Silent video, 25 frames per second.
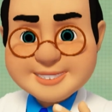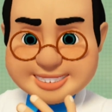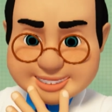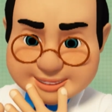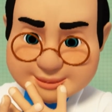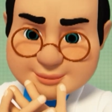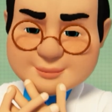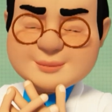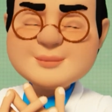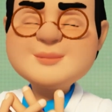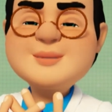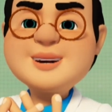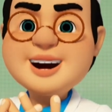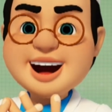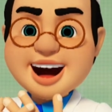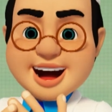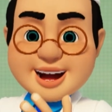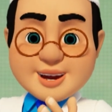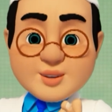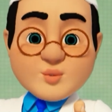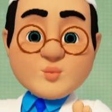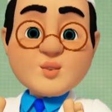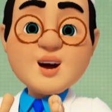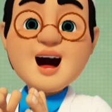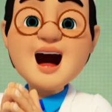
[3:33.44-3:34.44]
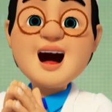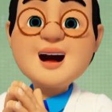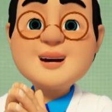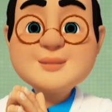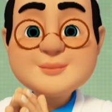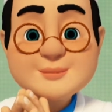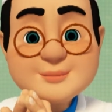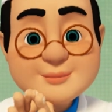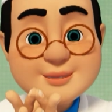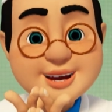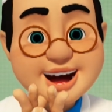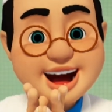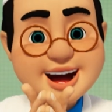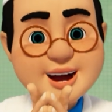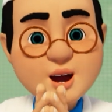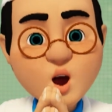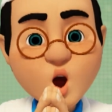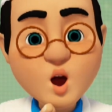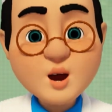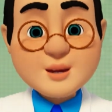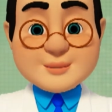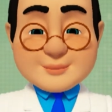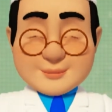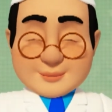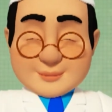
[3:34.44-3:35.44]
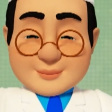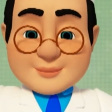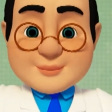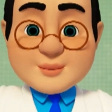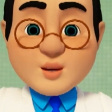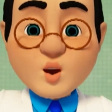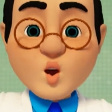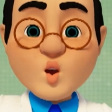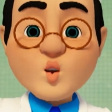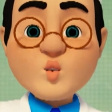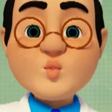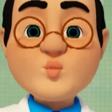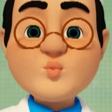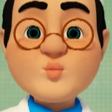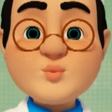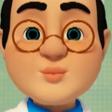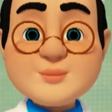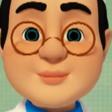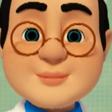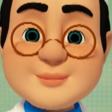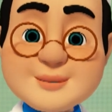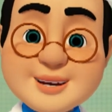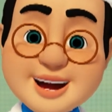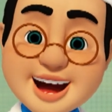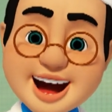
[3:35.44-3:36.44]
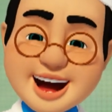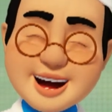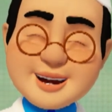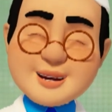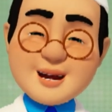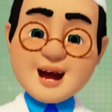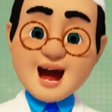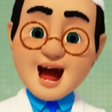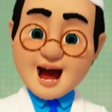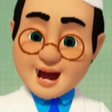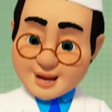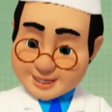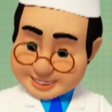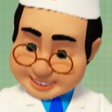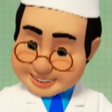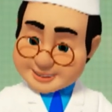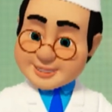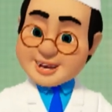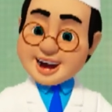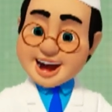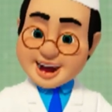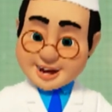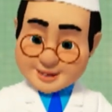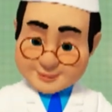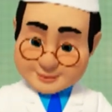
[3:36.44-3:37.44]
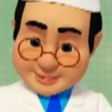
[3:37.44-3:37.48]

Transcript: viêm, kháng khuẩn, giải độc, hồi phục, làm giảm tình trạng